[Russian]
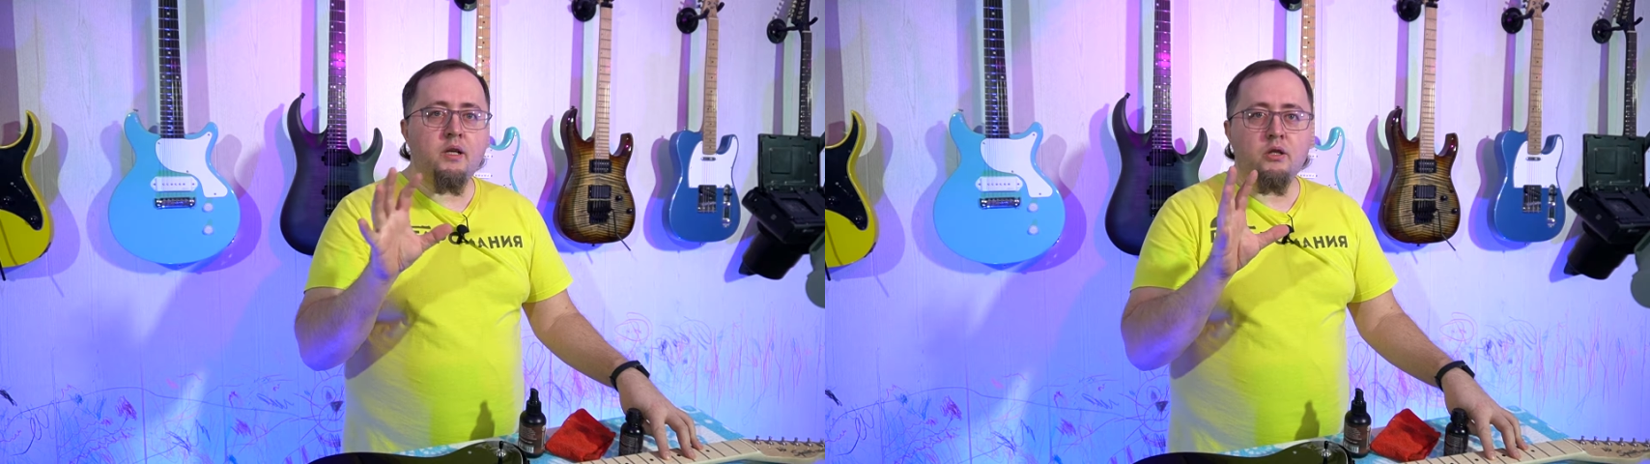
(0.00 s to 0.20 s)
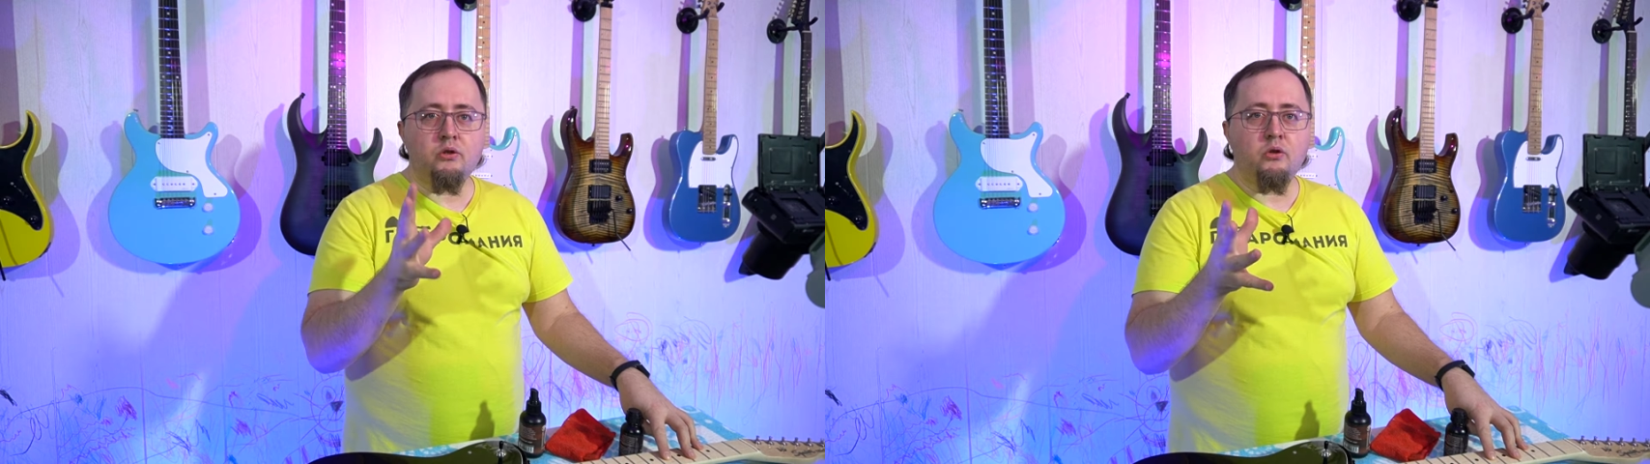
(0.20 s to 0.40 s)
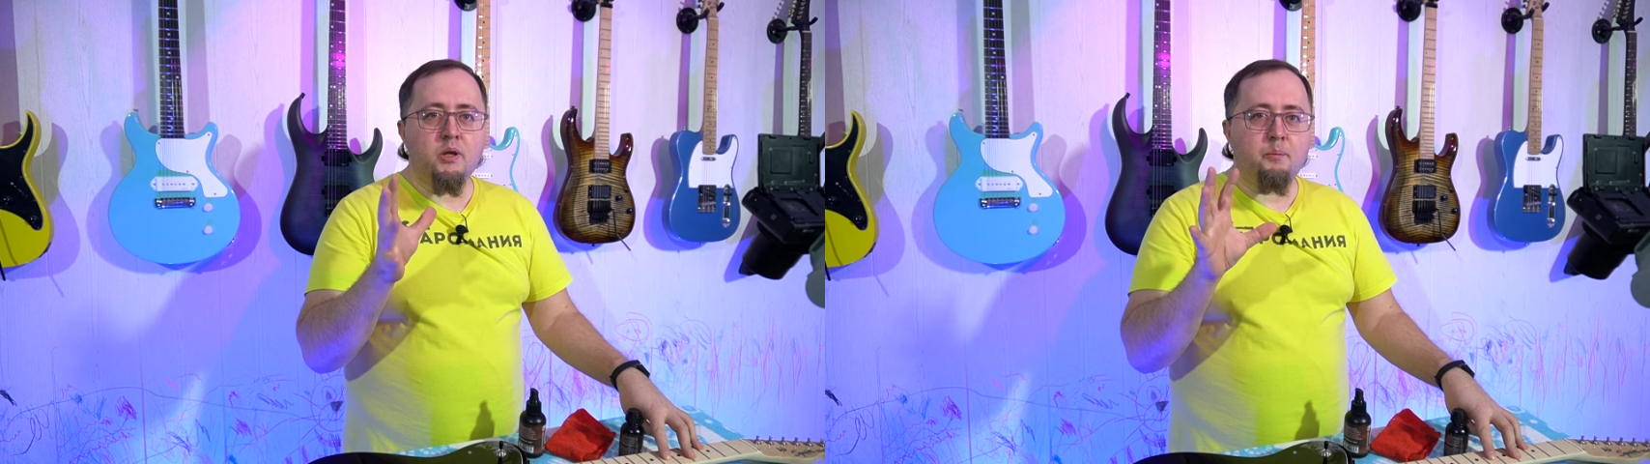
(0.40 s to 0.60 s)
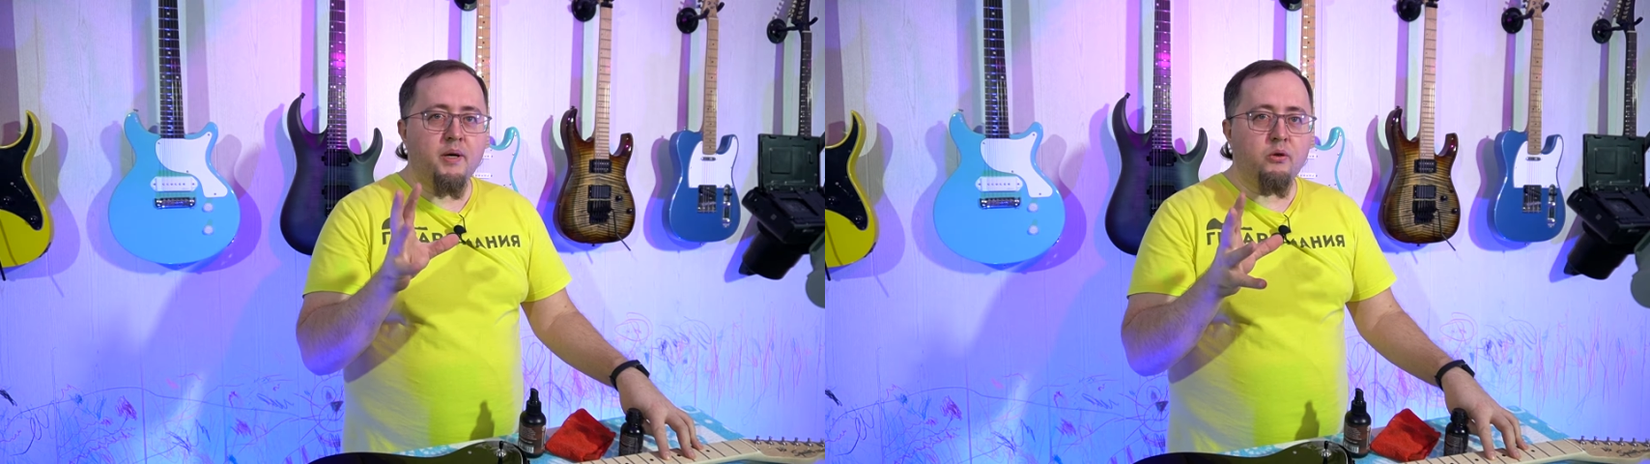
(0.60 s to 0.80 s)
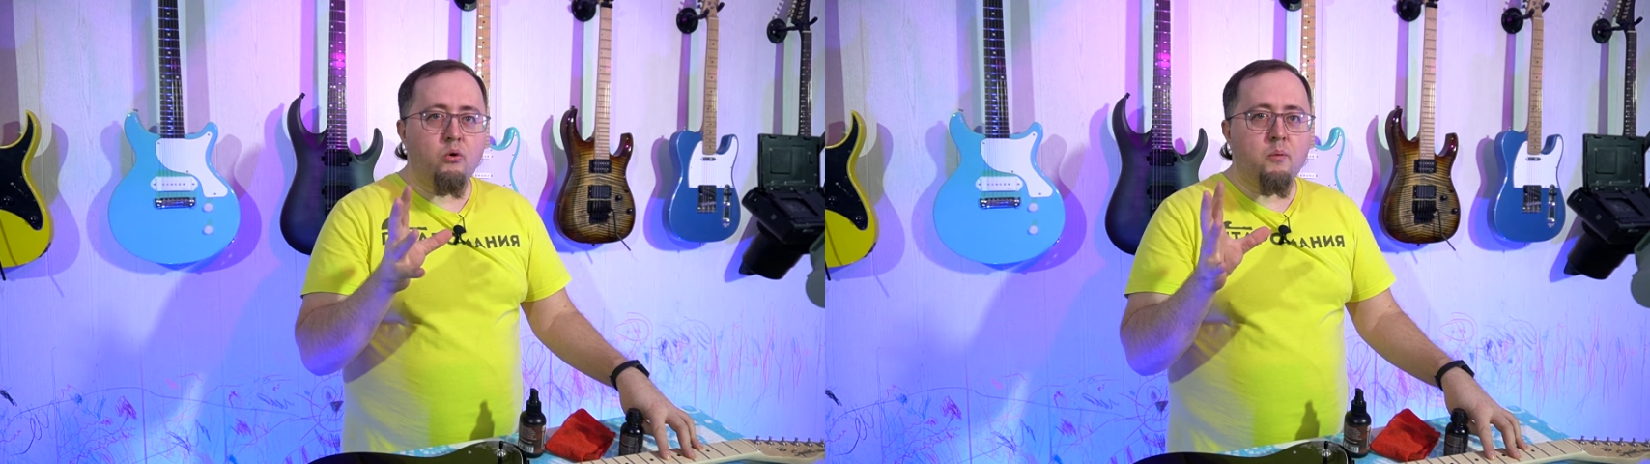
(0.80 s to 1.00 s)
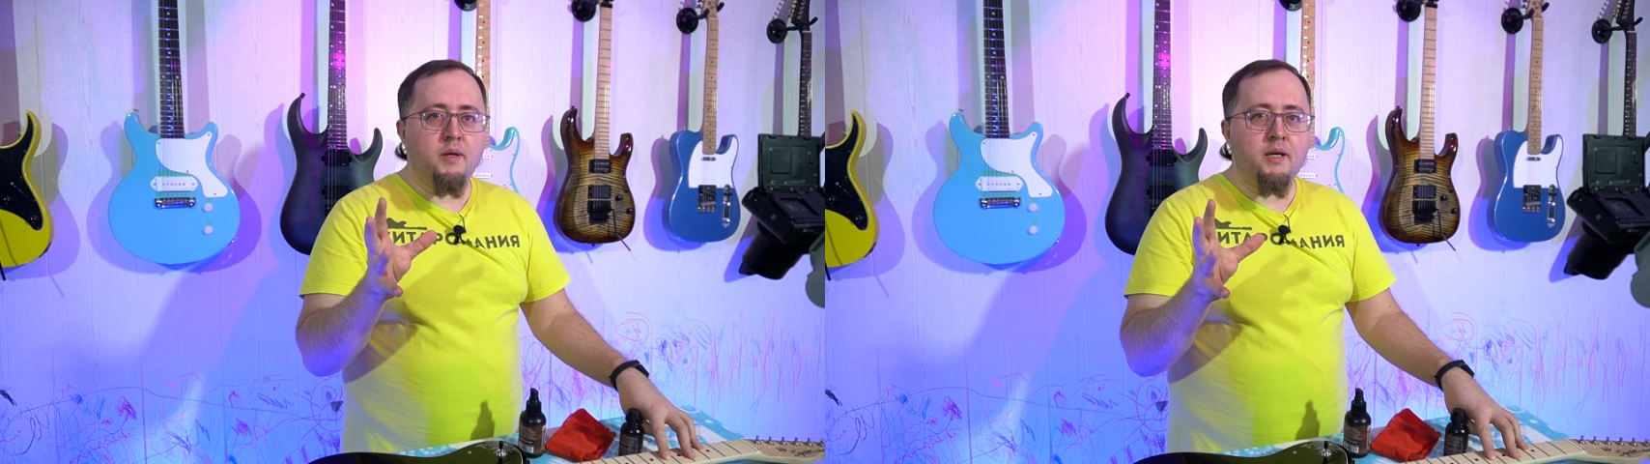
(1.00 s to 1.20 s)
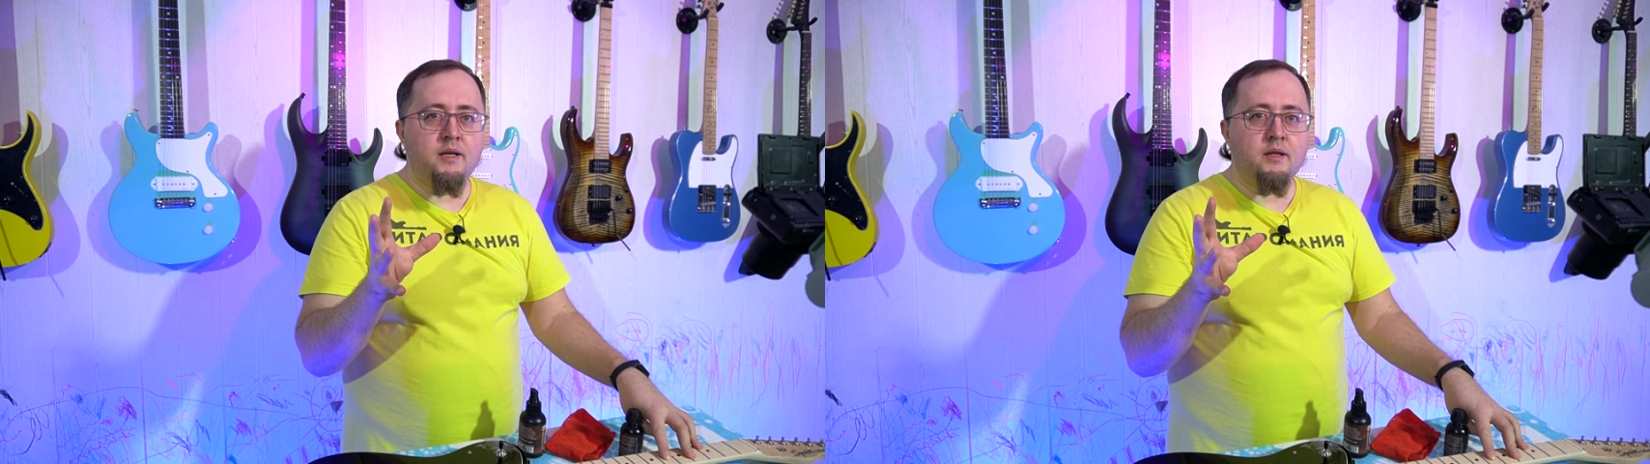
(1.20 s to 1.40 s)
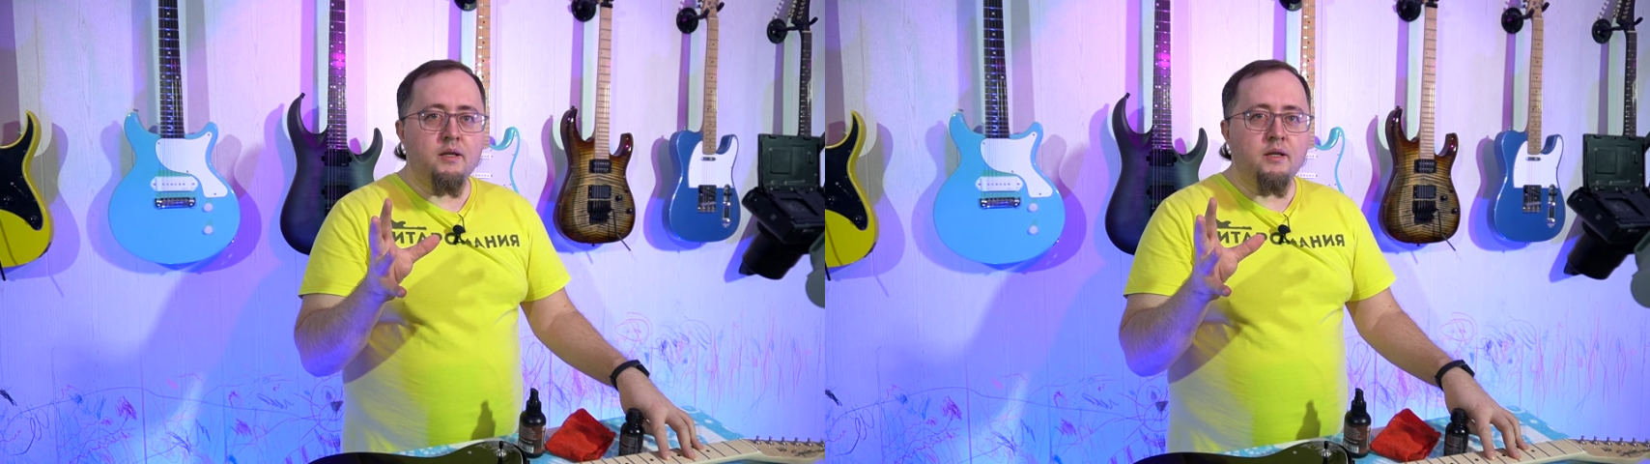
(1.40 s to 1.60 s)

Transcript: или что-то подобное,